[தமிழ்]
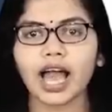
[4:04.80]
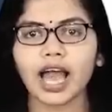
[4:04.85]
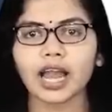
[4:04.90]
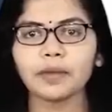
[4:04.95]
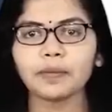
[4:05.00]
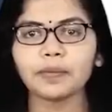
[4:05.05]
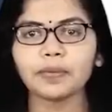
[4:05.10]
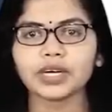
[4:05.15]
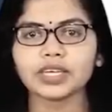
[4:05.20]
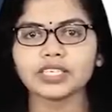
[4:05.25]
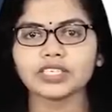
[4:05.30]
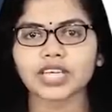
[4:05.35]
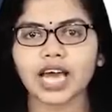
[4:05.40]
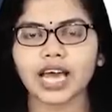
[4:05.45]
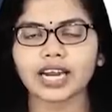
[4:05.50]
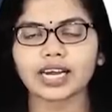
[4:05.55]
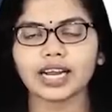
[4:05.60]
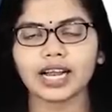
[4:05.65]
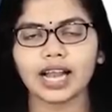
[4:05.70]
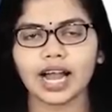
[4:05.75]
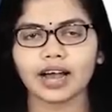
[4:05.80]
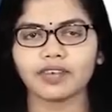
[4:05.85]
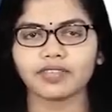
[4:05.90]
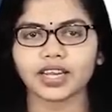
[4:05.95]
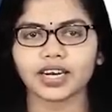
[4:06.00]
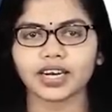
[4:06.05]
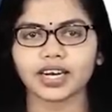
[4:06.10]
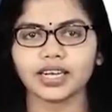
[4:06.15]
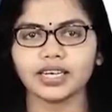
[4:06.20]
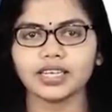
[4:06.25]
அனுப்புகின்றார்கள்
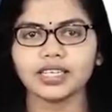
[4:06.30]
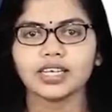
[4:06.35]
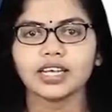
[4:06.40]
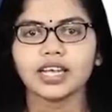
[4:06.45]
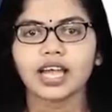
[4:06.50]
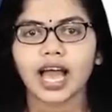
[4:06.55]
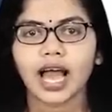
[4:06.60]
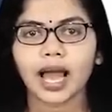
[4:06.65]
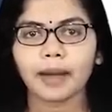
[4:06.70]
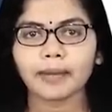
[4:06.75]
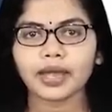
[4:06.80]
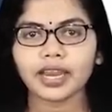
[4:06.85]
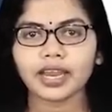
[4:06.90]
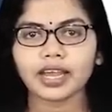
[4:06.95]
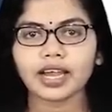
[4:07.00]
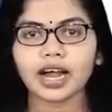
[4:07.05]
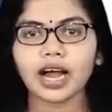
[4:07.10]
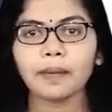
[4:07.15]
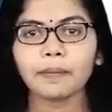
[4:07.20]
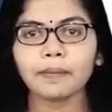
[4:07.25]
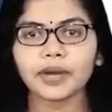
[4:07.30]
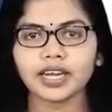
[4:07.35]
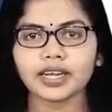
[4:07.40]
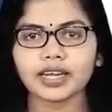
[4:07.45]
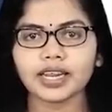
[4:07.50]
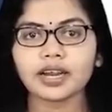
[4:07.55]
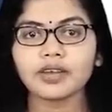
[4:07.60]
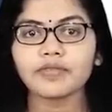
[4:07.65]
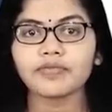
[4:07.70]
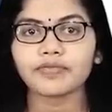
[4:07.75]
அவர்கள் அமெரிக்கா
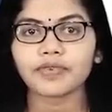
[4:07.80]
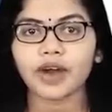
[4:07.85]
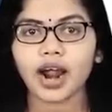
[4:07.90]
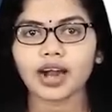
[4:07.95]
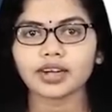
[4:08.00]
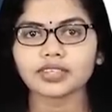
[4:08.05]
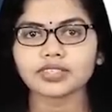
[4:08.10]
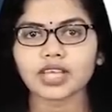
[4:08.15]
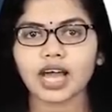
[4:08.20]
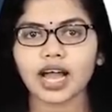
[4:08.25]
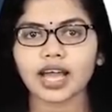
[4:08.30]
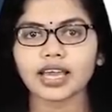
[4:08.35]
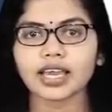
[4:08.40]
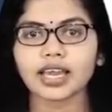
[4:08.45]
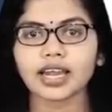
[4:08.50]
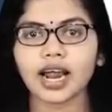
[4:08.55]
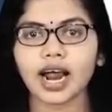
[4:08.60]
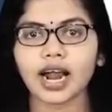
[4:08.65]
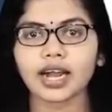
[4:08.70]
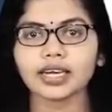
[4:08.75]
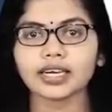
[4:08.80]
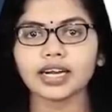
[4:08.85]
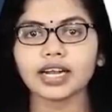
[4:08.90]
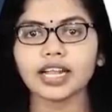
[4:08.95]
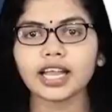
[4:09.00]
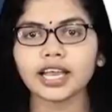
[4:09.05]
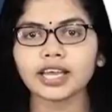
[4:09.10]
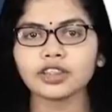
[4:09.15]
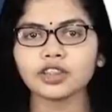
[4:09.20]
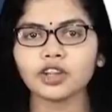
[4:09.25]
பிரிட்டன் பிரான்ஸ் ஆகிய
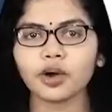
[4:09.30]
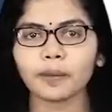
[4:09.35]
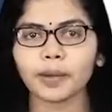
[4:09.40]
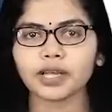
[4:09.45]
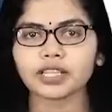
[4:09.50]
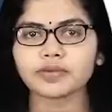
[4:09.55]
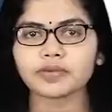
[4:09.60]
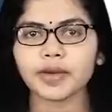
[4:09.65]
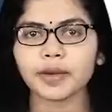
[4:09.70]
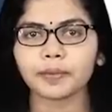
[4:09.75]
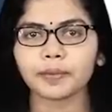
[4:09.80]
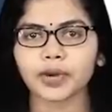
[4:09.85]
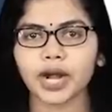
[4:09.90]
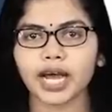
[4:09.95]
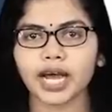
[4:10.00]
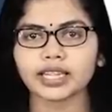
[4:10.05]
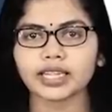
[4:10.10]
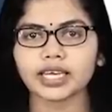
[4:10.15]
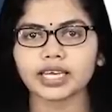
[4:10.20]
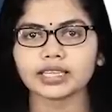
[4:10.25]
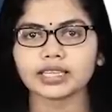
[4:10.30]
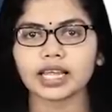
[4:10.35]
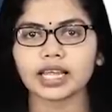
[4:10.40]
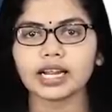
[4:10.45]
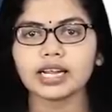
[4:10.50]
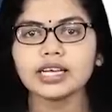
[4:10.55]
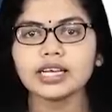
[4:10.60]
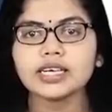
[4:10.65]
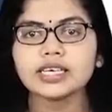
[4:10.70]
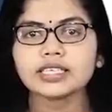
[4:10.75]
நாடுகள் இந்தோ பசிபிக்
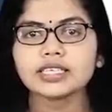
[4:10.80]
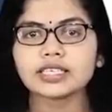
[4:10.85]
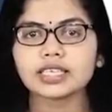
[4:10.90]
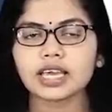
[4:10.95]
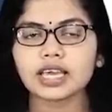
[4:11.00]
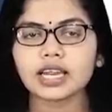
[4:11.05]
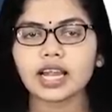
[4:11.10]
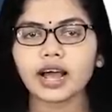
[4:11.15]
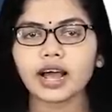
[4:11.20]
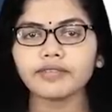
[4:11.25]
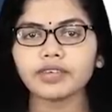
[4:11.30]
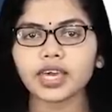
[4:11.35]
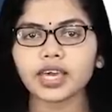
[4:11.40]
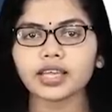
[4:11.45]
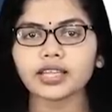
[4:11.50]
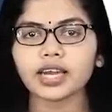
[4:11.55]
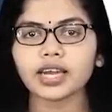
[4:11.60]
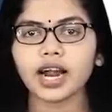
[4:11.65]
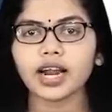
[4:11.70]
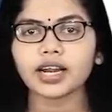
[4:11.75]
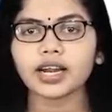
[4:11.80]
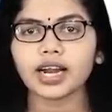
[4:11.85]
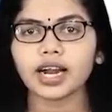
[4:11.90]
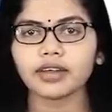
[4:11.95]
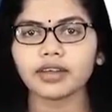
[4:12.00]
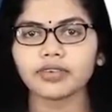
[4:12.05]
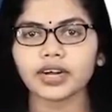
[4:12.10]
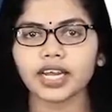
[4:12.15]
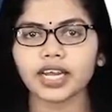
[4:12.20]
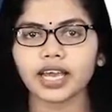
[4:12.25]
பிராந்தியத்தில் சீனாவுக்கு எதிரான
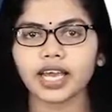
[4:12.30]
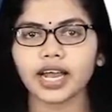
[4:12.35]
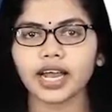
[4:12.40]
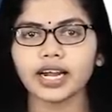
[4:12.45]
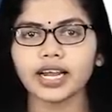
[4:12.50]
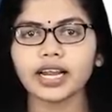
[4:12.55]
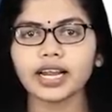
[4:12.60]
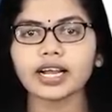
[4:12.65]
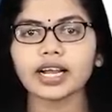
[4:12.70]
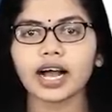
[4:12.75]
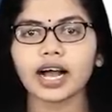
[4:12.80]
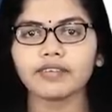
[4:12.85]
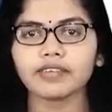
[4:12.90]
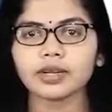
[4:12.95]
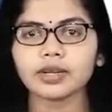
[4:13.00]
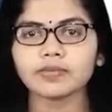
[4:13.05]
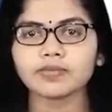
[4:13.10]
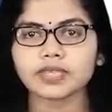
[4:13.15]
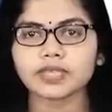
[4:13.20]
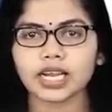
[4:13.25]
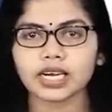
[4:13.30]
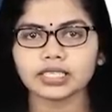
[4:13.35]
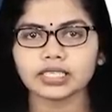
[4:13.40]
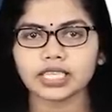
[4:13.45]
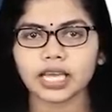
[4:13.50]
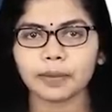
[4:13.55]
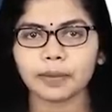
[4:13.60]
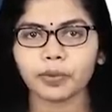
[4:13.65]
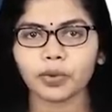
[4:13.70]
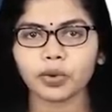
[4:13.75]
நடவடிக்கைகளில் கவனம்
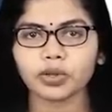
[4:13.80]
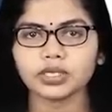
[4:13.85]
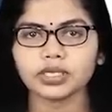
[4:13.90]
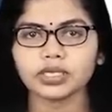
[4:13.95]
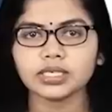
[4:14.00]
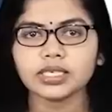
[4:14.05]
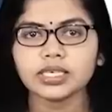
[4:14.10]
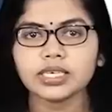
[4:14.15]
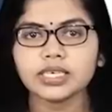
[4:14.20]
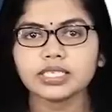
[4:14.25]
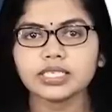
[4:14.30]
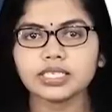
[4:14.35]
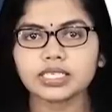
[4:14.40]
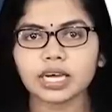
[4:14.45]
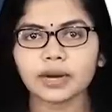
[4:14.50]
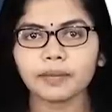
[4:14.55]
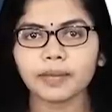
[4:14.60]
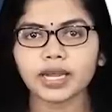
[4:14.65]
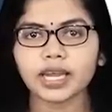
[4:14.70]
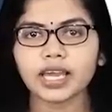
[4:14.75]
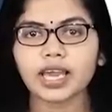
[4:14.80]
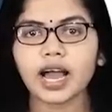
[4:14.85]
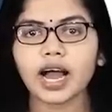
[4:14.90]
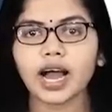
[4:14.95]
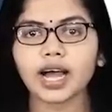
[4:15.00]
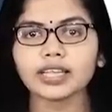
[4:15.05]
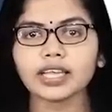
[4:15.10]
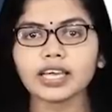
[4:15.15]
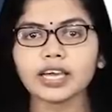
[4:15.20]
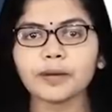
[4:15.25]
செலுத்திய போது ஜெர்மனி
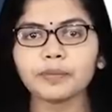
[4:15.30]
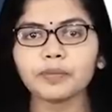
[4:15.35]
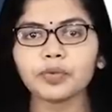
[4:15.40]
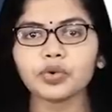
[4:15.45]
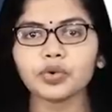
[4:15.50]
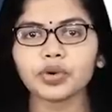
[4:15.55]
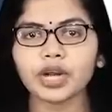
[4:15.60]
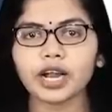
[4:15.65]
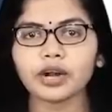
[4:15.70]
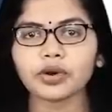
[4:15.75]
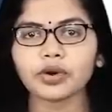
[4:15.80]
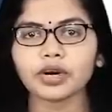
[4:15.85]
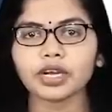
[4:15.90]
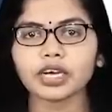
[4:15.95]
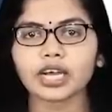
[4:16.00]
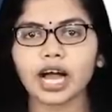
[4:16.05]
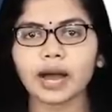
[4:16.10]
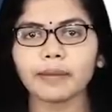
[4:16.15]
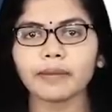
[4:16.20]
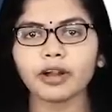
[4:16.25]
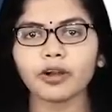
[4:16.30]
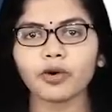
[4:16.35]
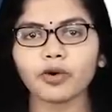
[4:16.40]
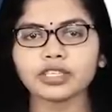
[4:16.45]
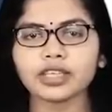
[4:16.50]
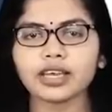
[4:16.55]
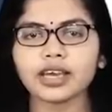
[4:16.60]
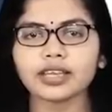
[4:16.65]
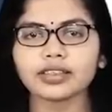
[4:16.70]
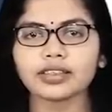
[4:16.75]
அதிகம் குரல் கொடுக்காமல்
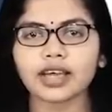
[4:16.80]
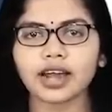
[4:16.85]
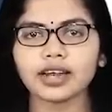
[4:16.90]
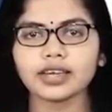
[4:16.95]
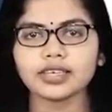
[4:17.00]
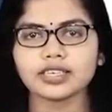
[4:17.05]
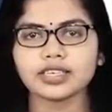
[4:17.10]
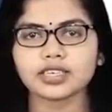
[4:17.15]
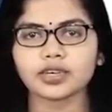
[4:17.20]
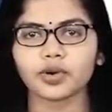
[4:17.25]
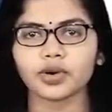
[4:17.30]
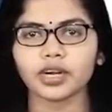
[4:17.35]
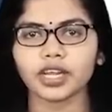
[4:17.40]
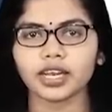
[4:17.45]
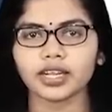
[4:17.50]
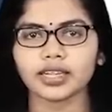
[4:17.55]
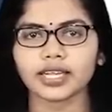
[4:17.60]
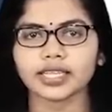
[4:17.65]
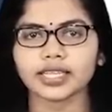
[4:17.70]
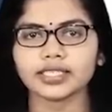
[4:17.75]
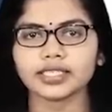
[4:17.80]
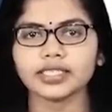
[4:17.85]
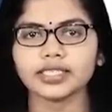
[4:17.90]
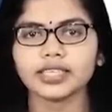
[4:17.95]
ஒதுங்கித்தான் நின்று கொண்டிருந்தது